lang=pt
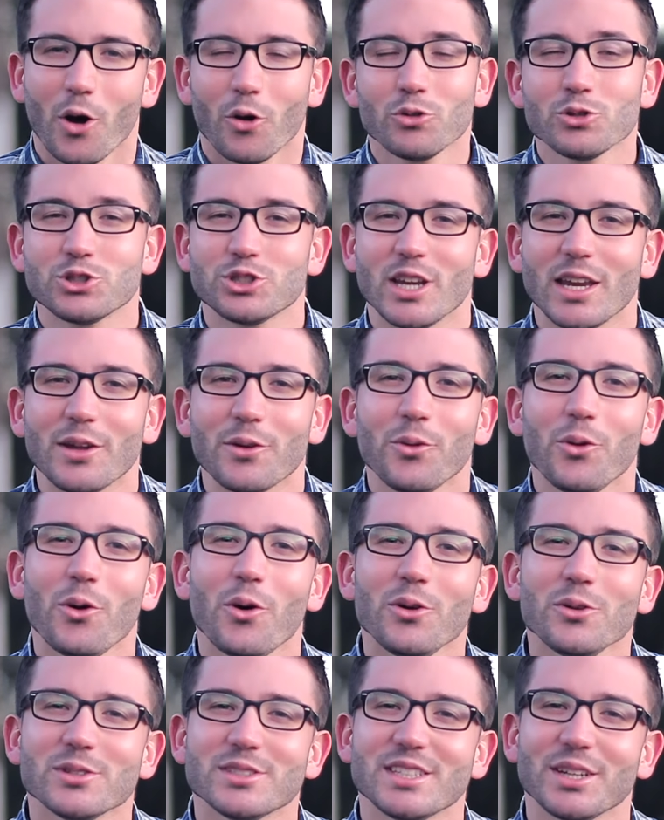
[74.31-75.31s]
O
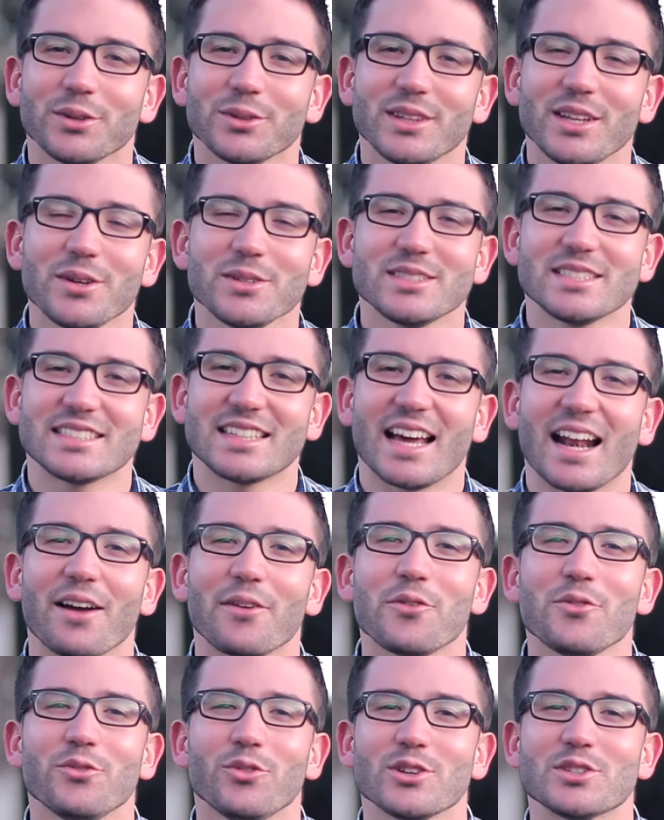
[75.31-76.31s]
Senhor, o seu Deus, estará
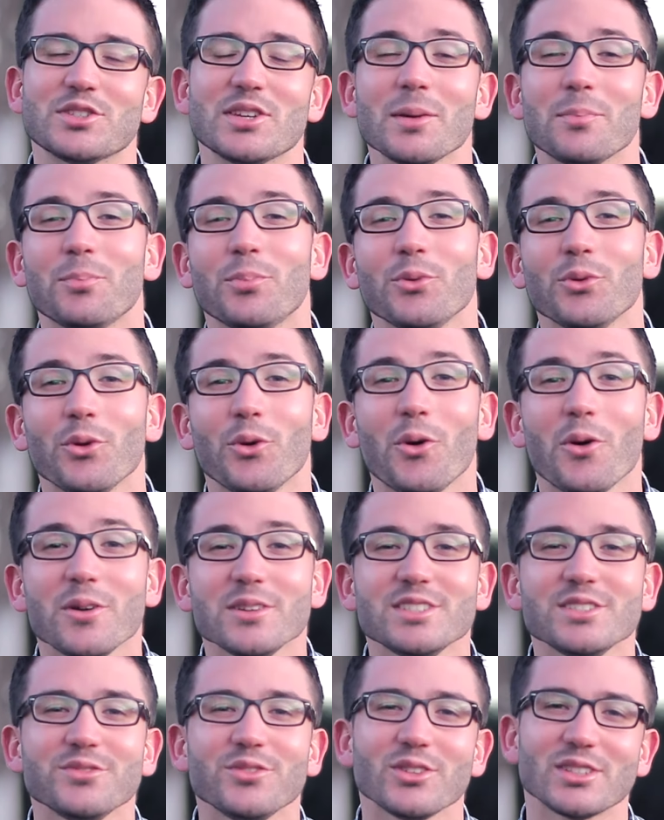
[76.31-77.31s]
com você por
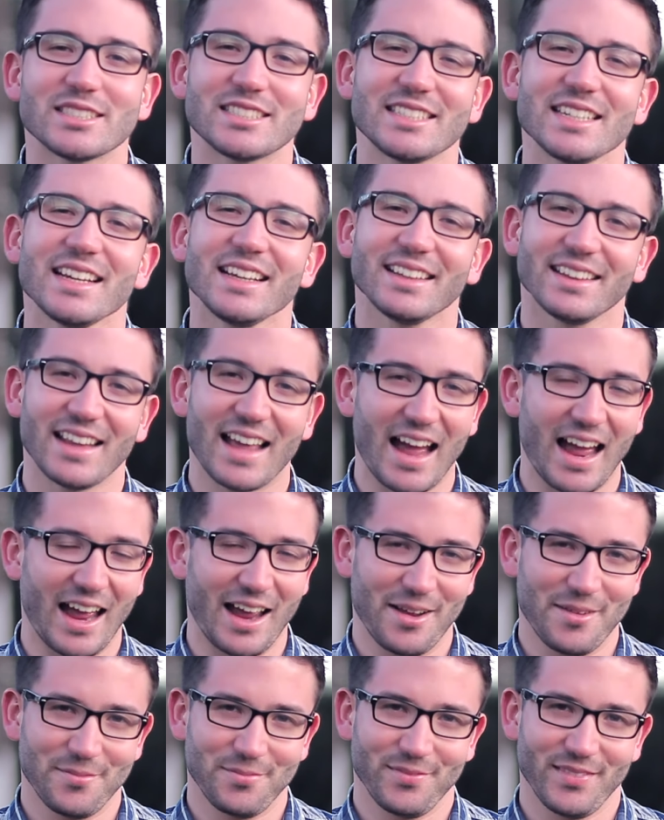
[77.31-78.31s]
onde você
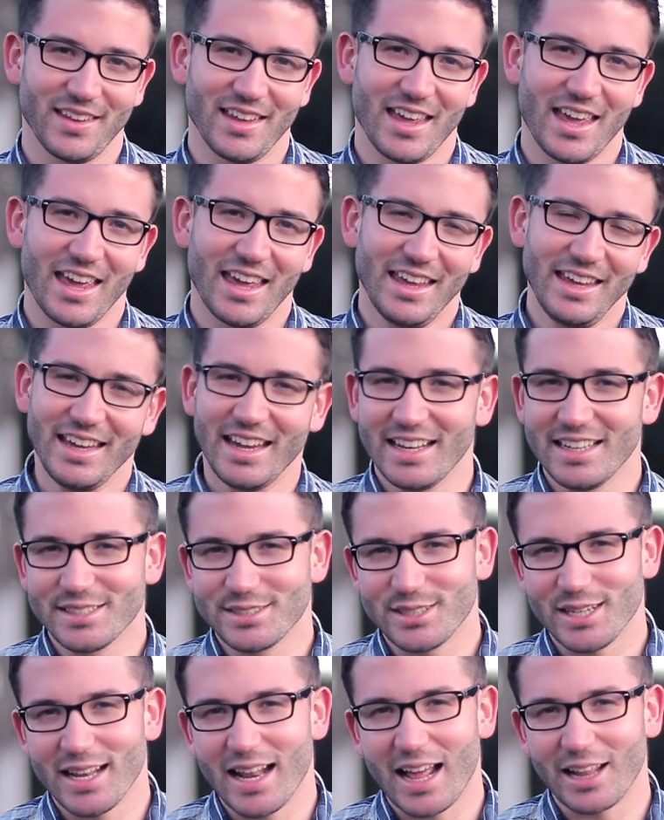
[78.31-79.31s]
andar. Ele
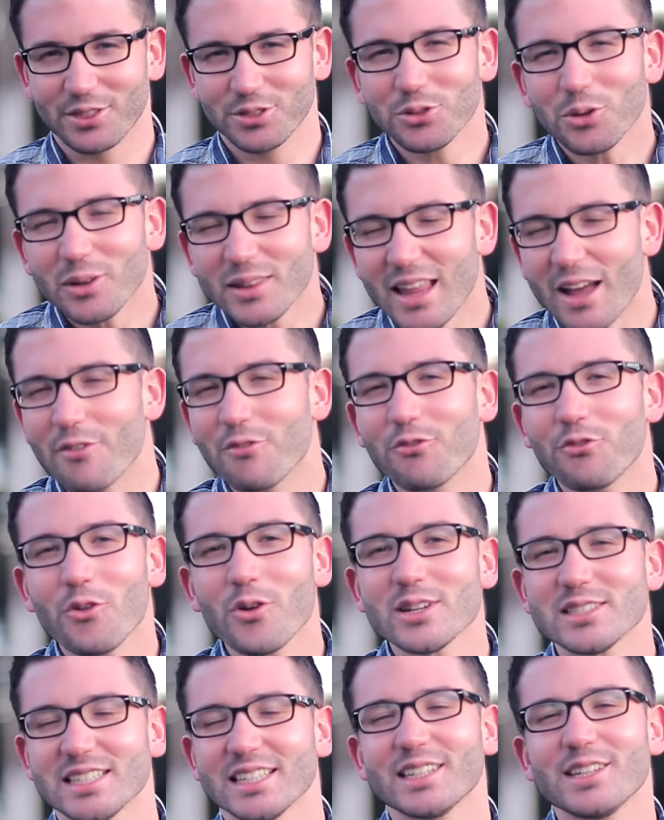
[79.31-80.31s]
será toda a
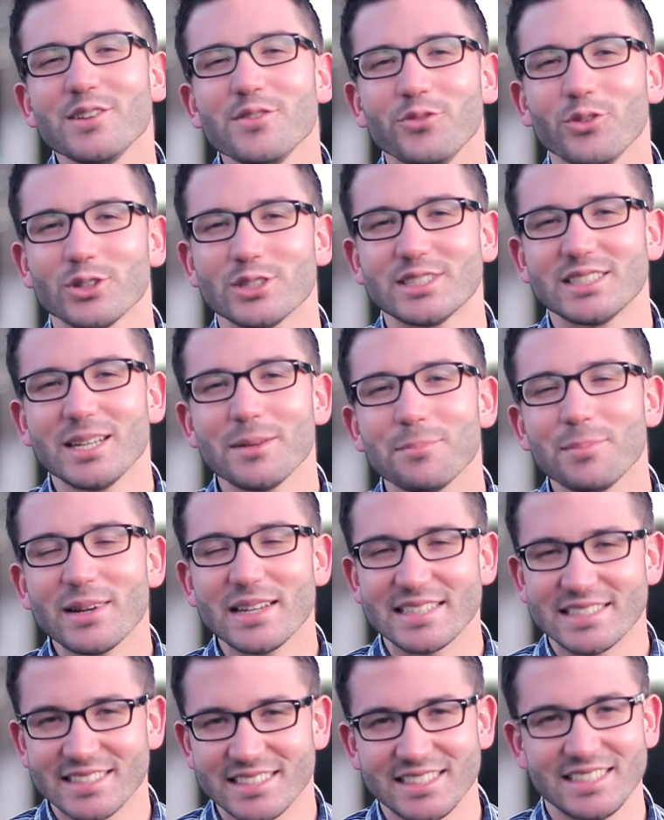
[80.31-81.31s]
força que você
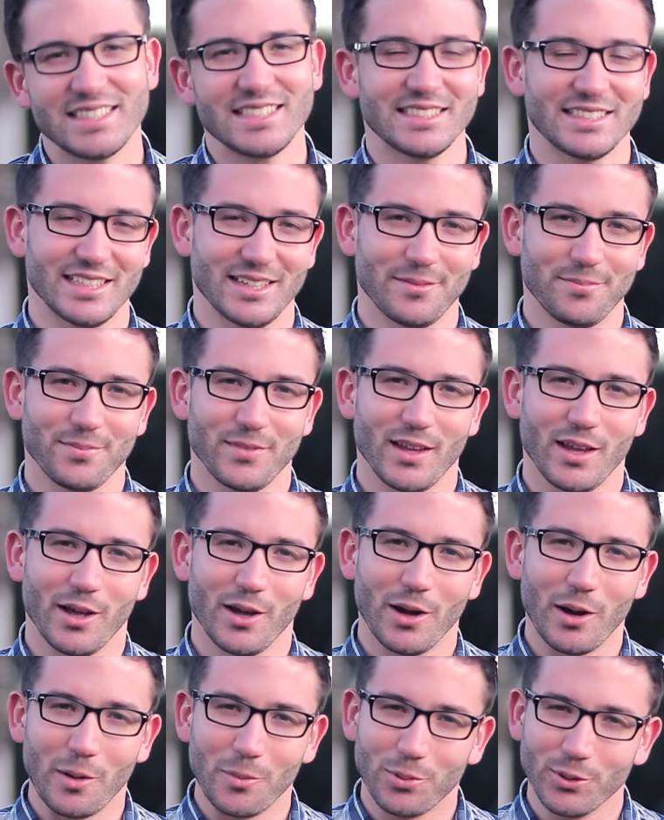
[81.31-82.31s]
precisa.
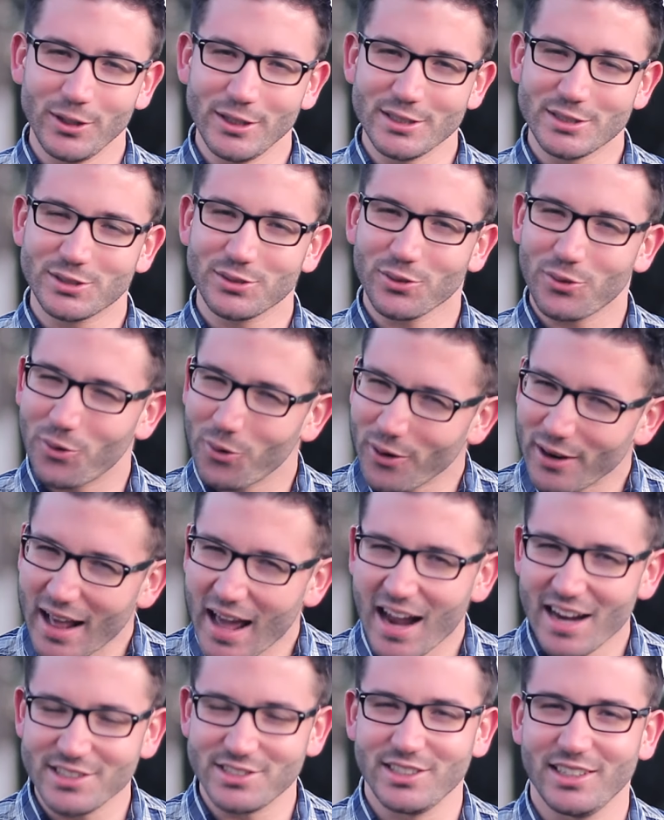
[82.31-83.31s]
Por isso,
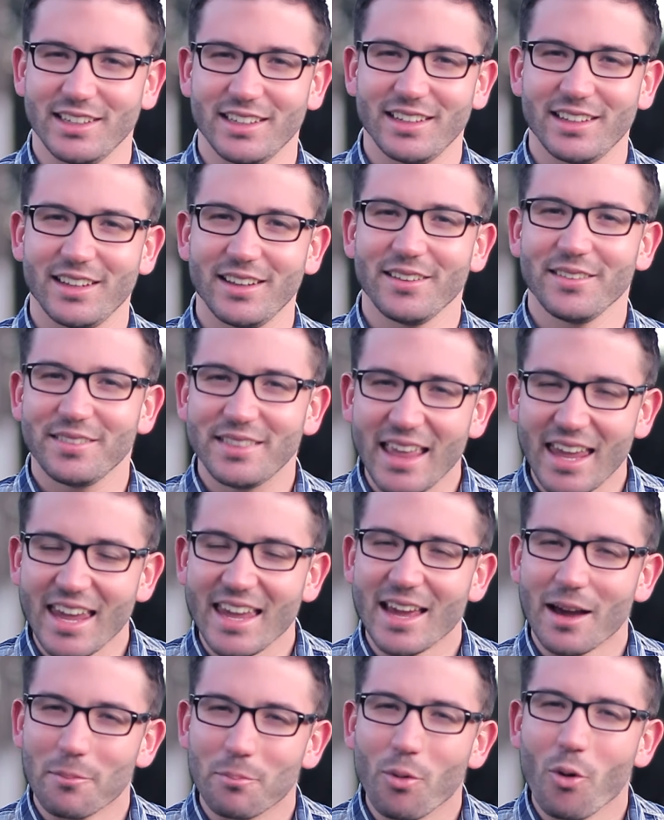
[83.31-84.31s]
coragem,
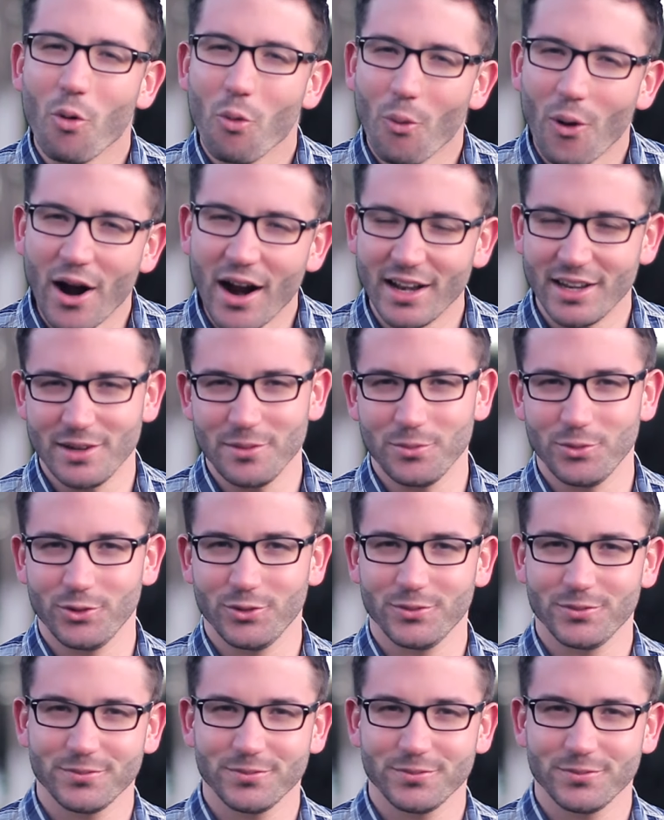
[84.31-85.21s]
tenha bom ânimo.